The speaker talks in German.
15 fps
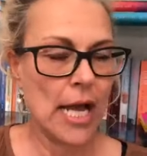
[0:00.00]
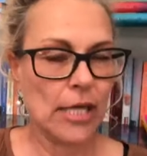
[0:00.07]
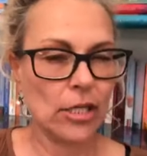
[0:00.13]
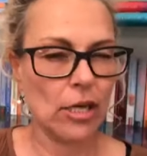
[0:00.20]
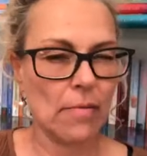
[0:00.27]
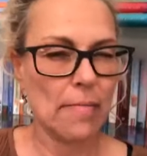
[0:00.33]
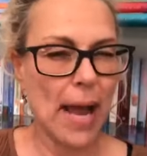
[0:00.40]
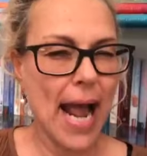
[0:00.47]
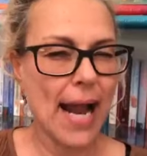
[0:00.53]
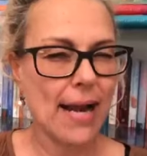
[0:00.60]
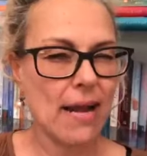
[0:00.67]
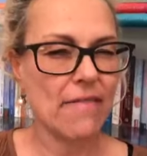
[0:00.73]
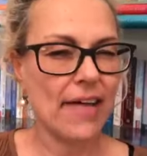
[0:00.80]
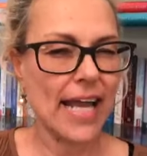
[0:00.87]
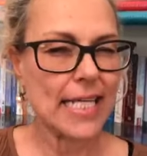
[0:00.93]

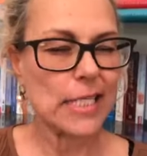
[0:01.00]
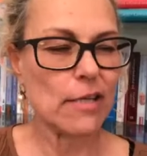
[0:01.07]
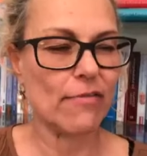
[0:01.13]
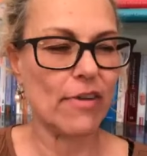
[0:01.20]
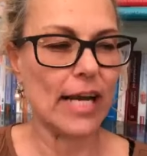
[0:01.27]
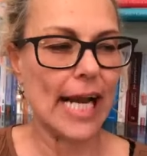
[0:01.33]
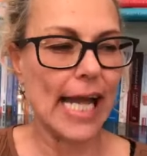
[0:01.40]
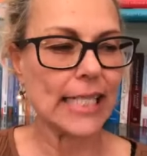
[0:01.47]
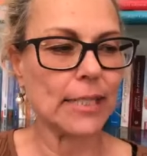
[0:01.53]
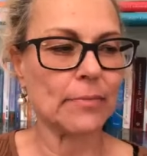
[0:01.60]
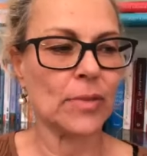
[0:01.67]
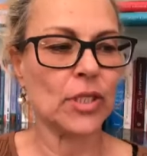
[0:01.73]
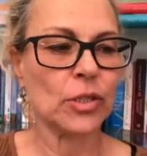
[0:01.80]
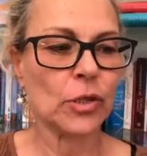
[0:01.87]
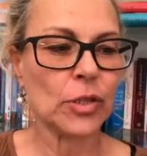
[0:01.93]
Normalerweise verlangt
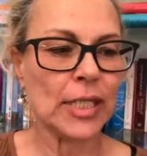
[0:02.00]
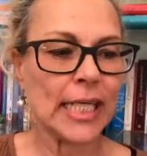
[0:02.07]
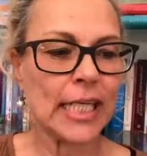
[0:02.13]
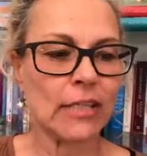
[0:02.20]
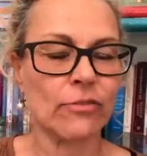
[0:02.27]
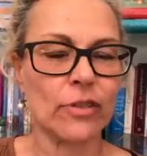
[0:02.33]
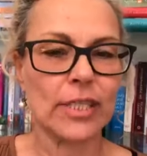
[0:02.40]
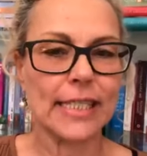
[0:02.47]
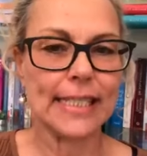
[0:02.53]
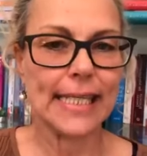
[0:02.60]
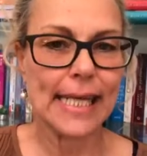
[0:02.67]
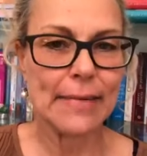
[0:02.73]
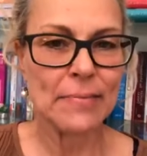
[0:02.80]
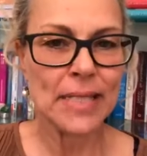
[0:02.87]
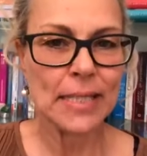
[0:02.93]
man doch nicht von
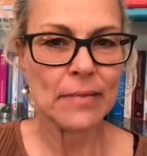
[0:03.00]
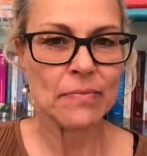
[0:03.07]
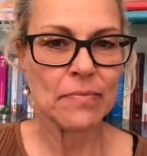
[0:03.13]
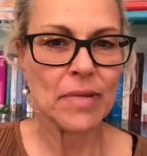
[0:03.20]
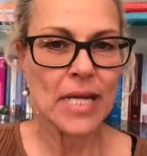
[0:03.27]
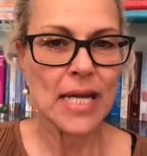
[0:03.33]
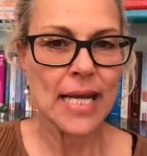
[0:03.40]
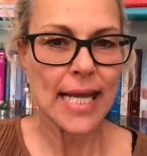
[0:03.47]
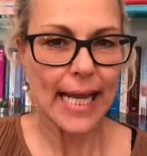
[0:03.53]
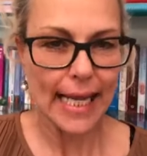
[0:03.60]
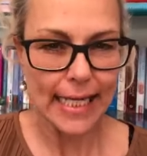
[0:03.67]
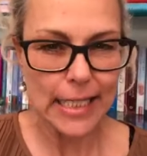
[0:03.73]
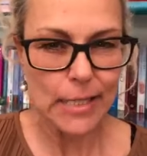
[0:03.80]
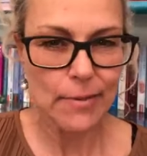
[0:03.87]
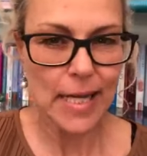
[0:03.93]
jemandem
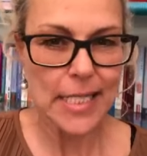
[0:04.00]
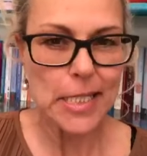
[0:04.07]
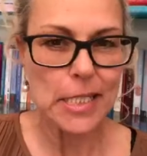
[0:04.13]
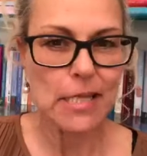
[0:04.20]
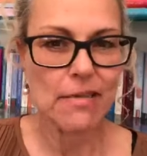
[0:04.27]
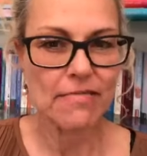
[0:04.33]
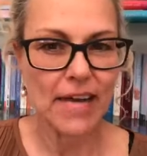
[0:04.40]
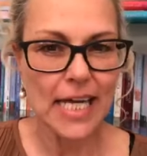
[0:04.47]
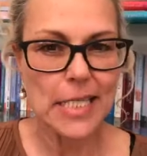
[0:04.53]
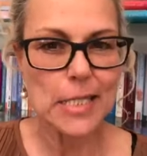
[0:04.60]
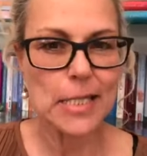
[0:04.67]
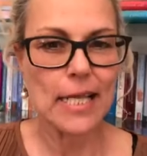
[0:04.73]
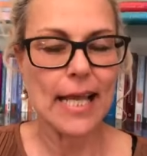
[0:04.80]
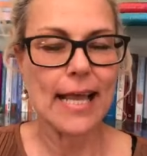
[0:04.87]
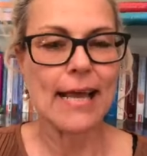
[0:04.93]
etwas,
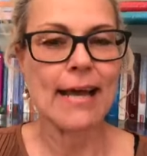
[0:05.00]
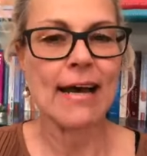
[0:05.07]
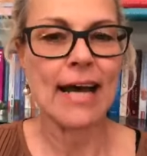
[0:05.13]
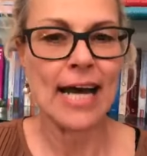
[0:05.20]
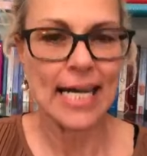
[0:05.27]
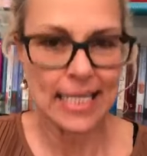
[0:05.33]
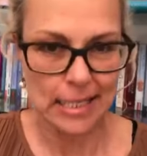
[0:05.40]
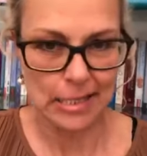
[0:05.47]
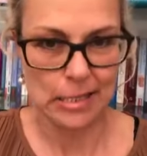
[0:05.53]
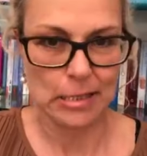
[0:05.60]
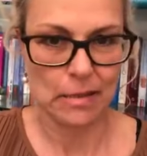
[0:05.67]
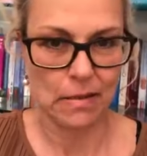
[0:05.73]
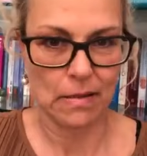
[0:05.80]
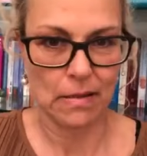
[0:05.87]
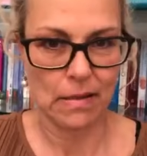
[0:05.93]
was er hasst.
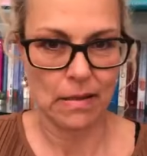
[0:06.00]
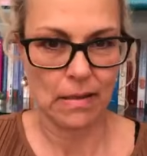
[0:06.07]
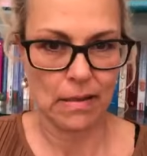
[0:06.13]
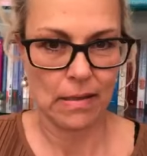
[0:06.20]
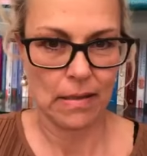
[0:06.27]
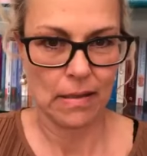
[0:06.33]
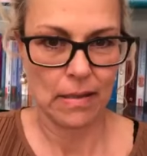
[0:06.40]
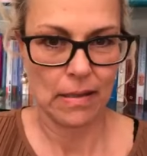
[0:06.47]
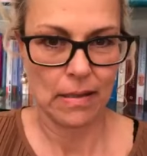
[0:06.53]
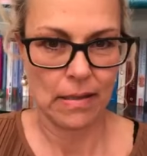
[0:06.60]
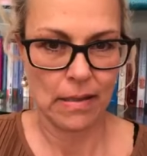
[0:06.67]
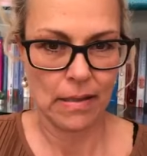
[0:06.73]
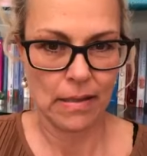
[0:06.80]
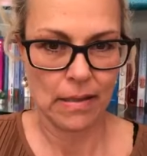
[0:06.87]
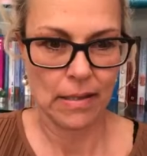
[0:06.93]

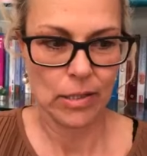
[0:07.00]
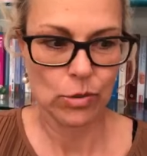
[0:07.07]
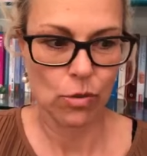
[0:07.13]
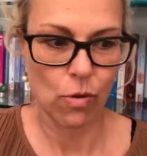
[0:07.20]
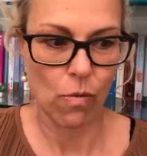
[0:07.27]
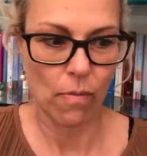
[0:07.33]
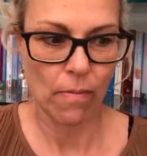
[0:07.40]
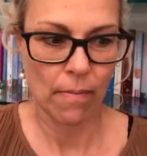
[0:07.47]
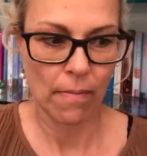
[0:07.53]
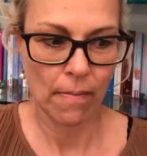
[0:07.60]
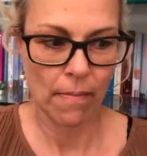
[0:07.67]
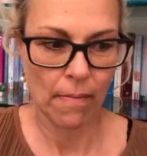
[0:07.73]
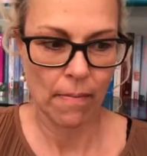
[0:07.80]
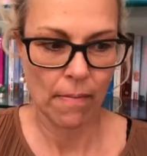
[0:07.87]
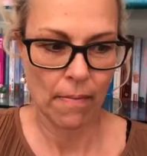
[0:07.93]
So.
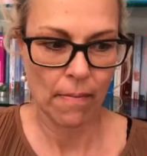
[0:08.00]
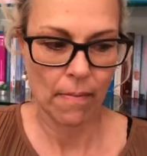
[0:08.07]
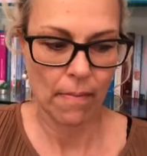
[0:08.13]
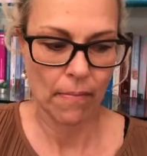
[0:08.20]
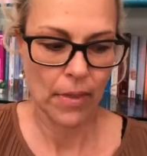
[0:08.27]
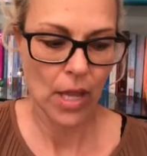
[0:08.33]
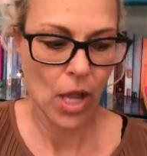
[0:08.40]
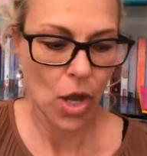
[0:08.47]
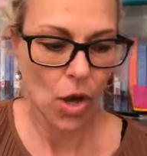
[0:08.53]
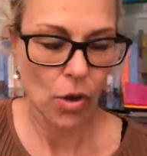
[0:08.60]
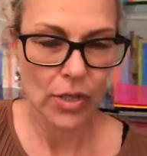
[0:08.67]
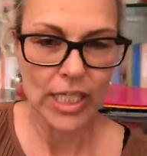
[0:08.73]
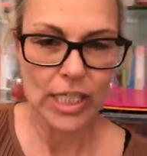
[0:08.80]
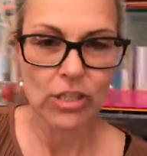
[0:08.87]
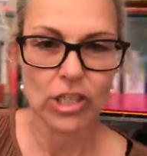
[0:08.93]

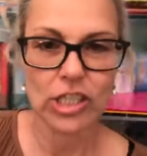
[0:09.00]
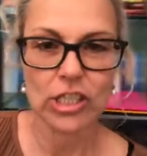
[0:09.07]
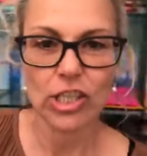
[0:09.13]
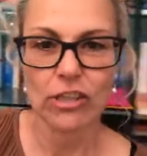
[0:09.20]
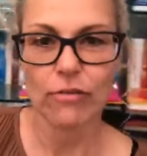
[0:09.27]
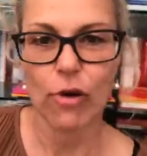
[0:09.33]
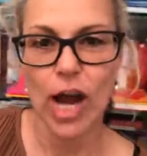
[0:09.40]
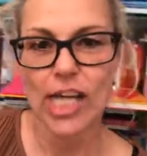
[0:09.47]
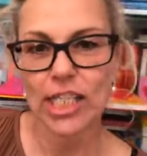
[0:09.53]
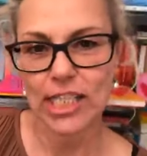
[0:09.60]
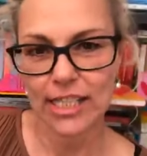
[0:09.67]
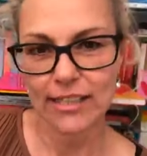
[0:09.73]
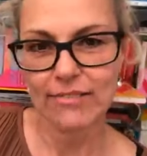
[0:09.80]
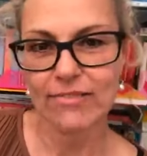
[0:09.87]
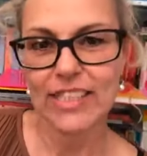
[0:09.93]
Und jetzt könnt ihr euch
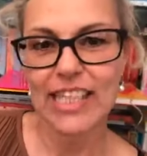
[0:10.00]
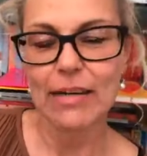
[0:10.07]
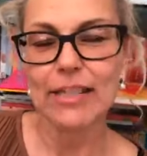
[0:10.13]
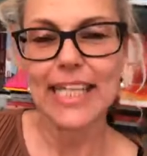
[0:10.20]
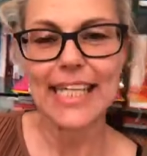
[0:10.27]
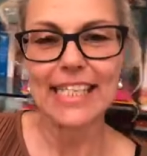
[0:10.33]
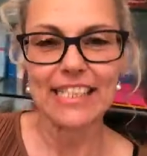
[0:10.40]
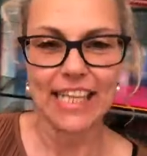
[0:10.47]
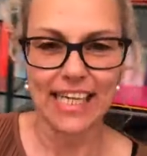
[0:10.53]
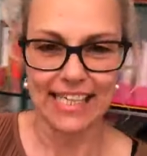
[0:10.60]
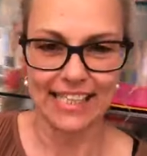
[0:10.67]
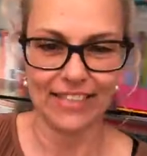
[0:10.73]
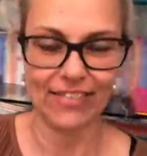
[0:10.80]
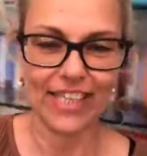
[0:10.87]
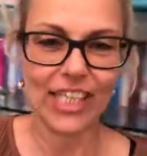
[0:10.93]
vorstellen, was habe ich
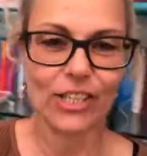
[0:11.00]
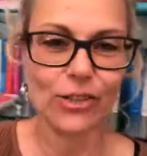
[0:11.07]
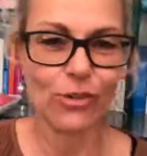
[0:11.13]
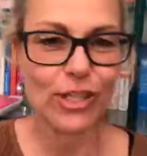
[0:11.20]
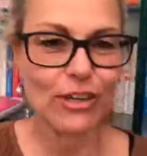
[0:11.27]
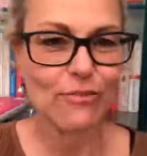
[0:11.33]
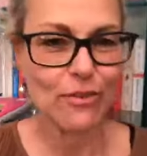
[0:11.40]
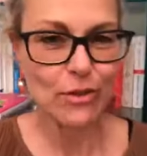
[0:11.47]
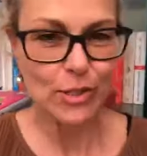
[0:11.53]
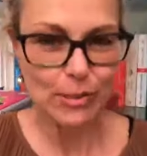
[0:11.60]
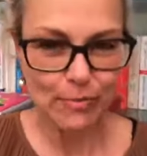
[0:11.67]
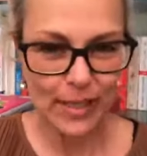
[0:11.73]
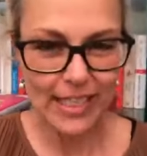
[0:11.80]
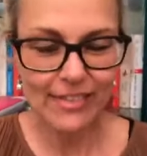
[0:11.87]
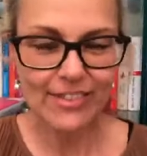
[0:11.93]
gesagt, wenn ich schon
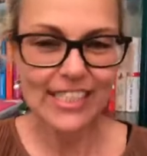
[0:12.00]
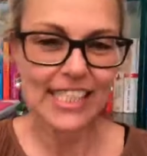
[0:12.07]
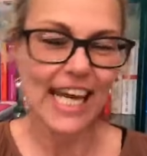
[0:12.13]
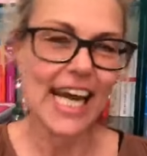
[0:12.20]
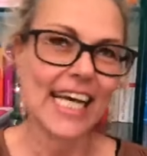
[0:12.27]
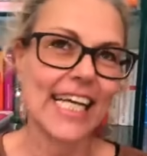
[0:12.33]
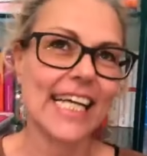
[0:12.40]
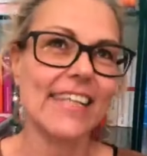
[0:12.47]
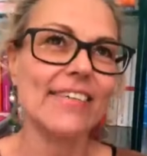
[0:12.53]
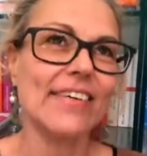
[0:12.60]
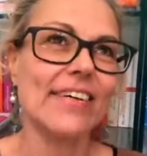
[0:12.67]
nervös bin und sage,